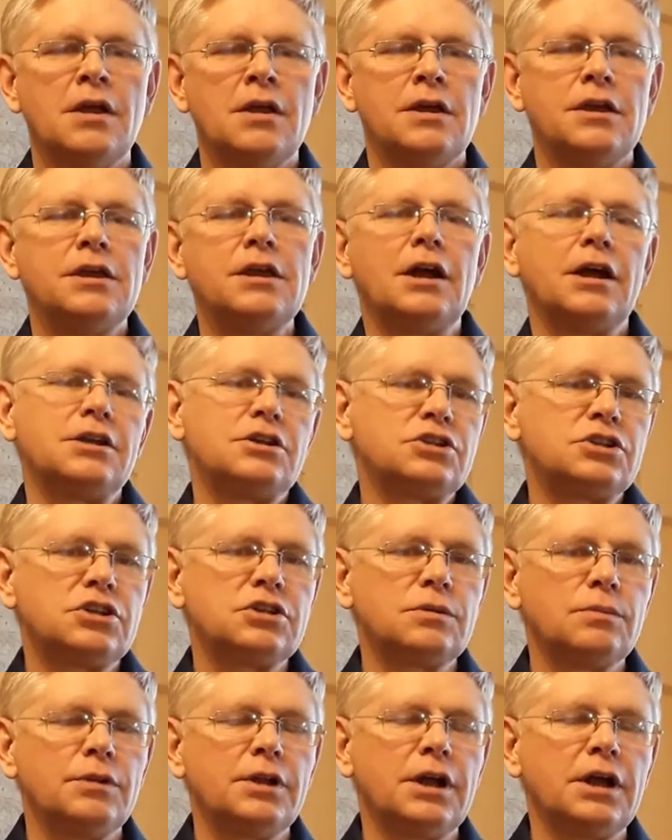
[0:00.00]
И я, конечно
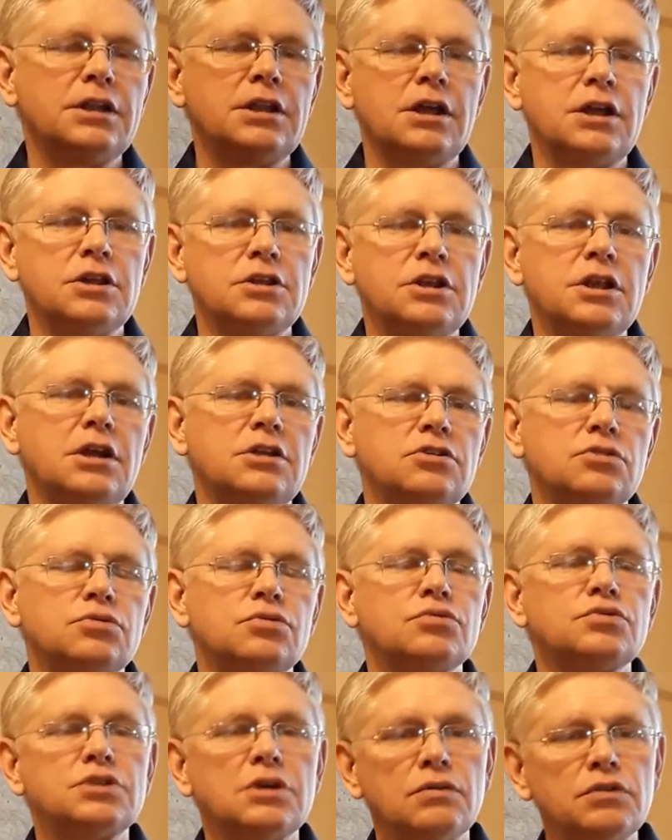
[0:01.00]
же, благодарен
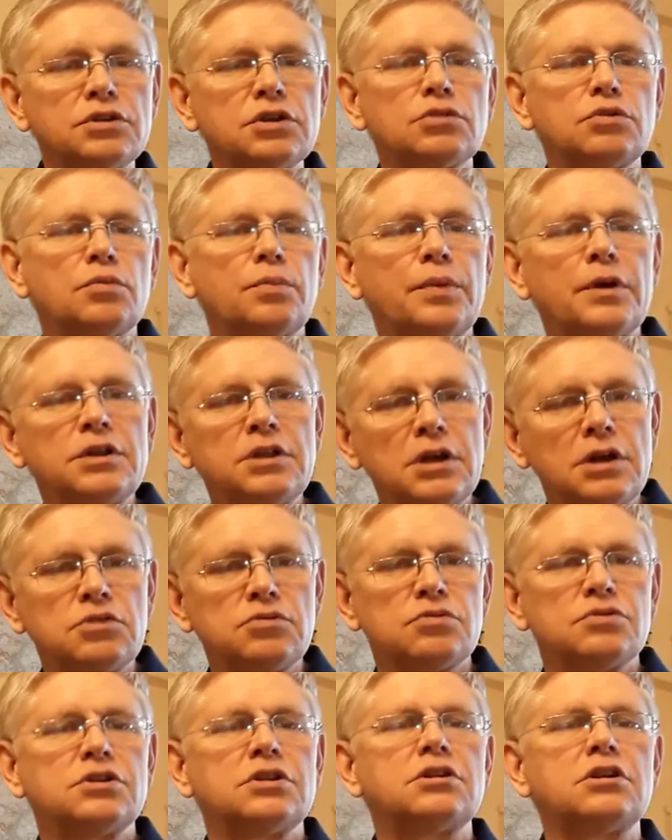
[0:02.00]
Янису за вот эту
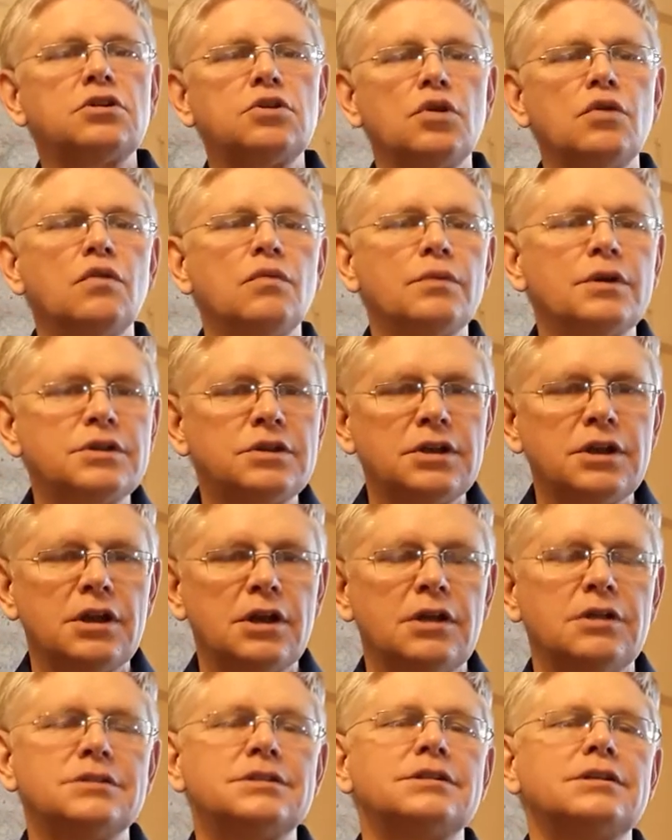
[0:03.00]
подачу, за этот новый
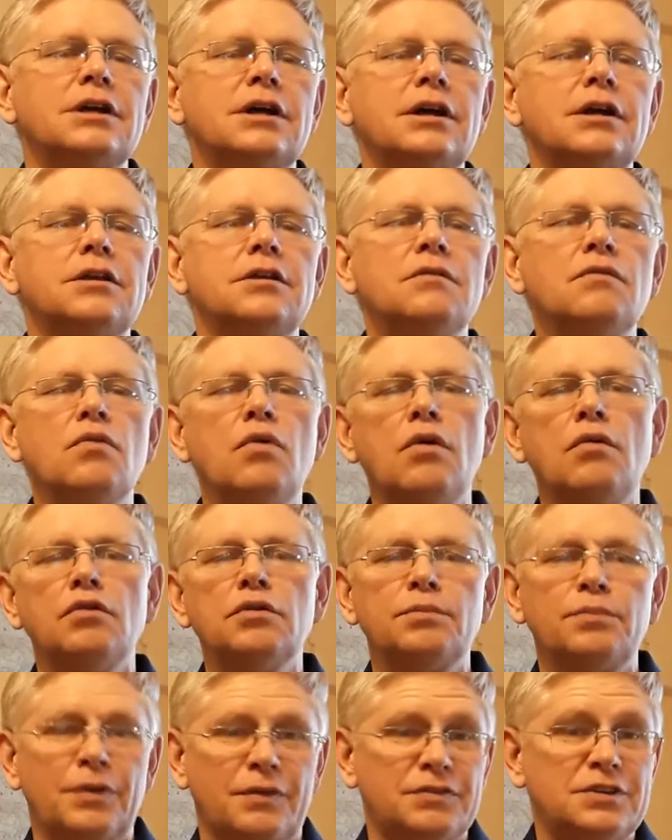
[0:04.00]
материал, за его
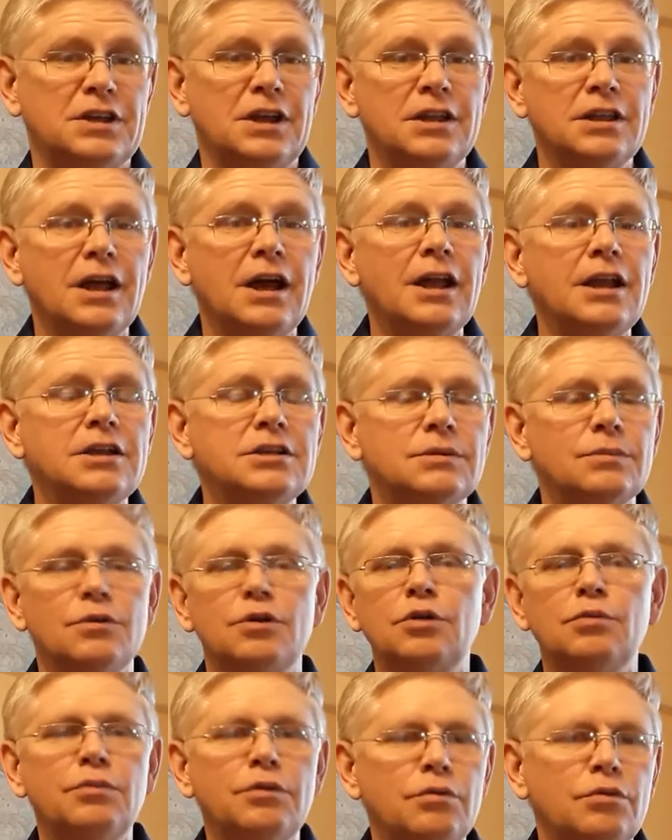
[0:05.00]
вот профессионализм. Я
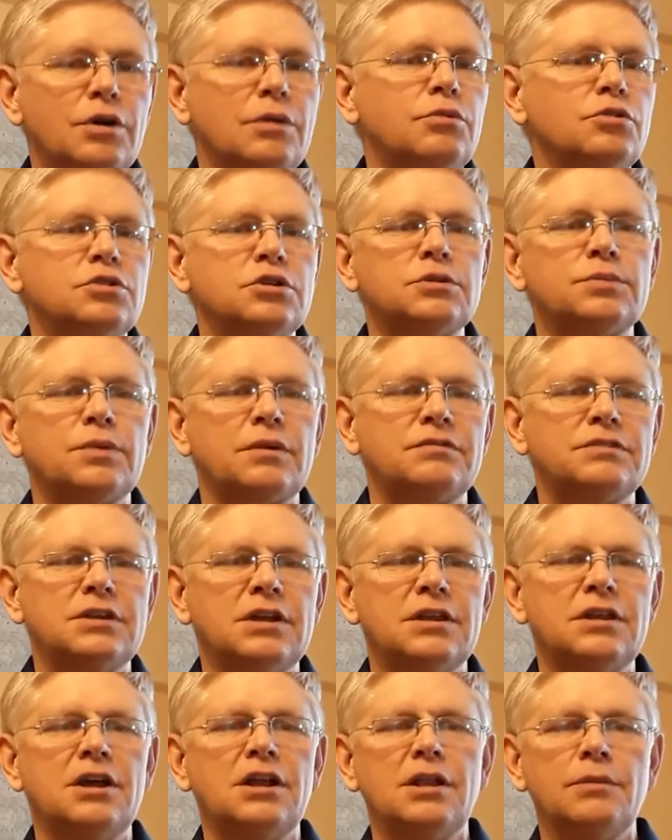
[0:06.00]
люблю работать с
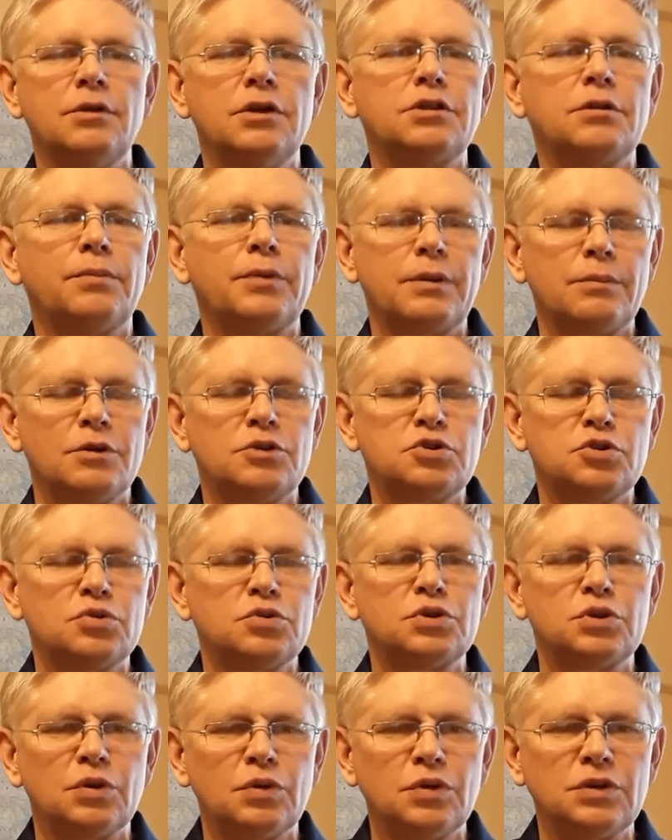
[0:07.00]
профессионалами, это прямо
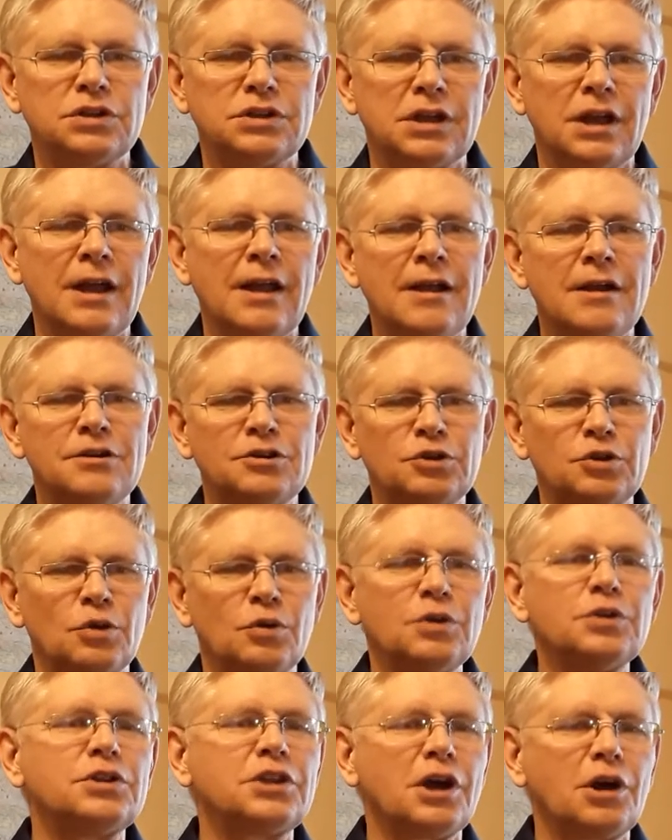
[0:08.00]
чувствуется, что
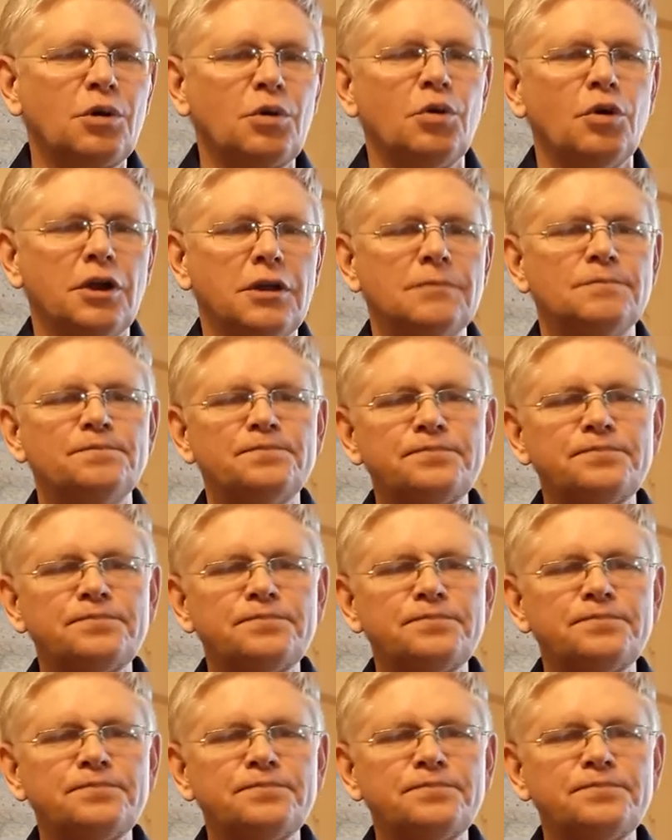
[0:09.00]
он такой.